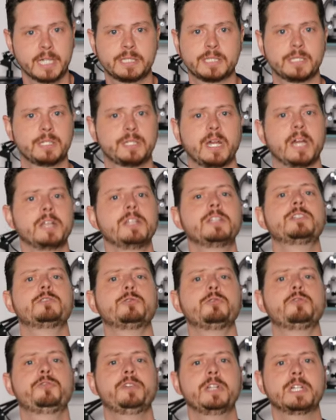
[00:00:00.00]
hat sich da nicht
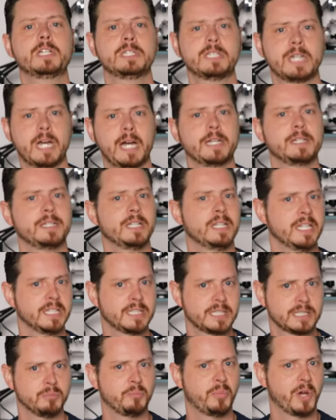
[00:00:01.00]
so viel getan die
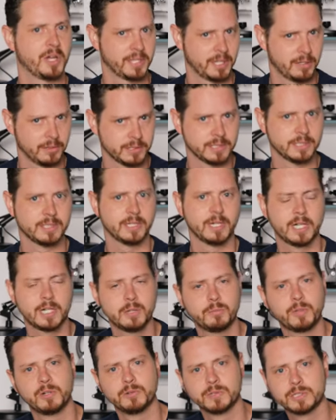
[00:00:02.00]
letzten paar tausend
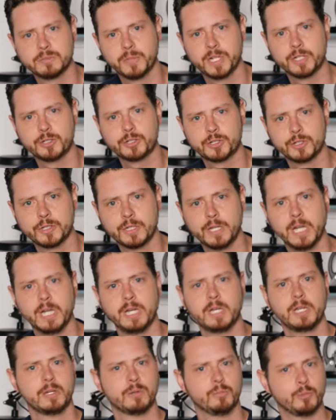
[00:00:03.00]
Jahre bei uns Menschen.
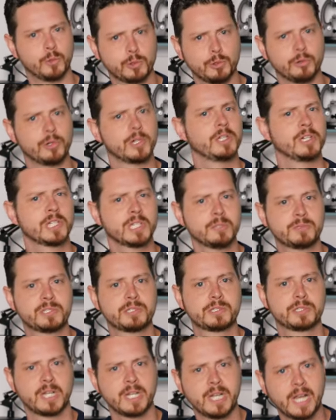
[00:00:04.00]
Motorräder gibt
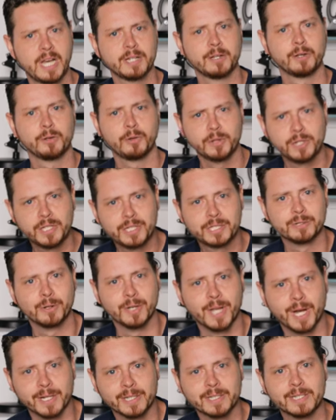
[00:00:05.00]
es dann leider noch nicht so
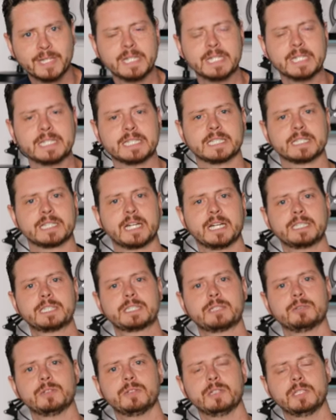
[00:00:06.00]
lange. Das
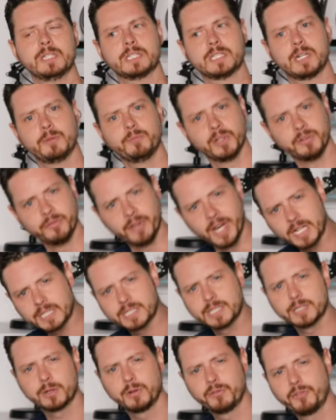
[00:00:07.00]
heißt, jetzt haben wir ein
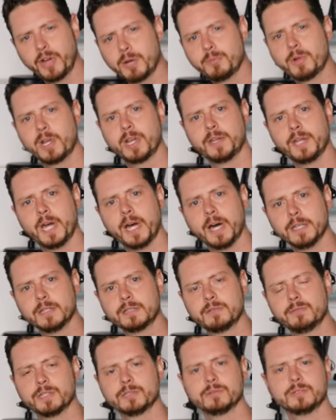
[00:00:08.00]
Werkzeug auf einmal an der
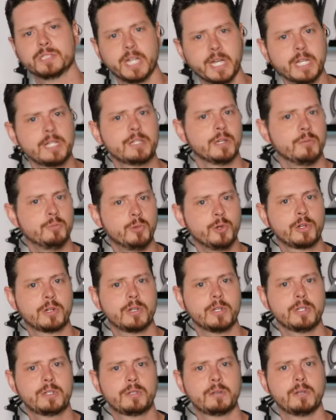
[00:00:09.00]
Hand, was uns echt
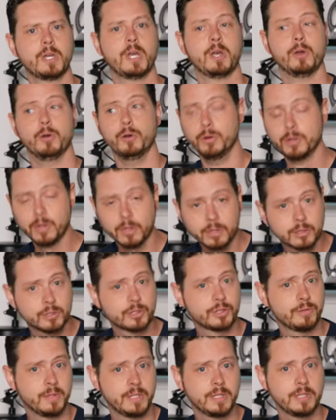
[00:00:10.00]
ermöglicht, höhere
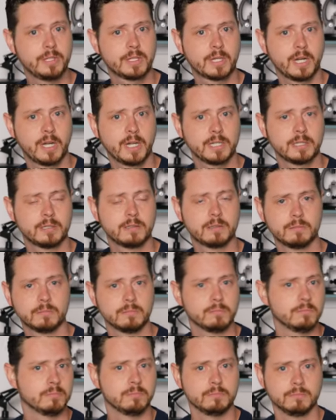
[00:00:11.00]
Geschwindigkeiten
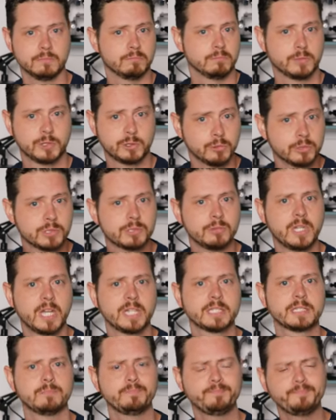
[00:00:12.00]

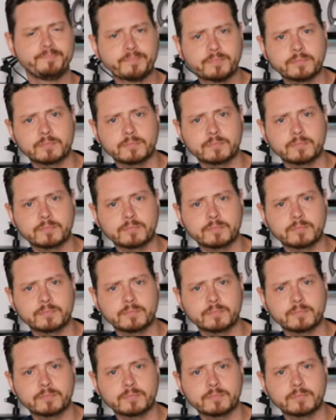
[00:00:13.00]
zuzulassen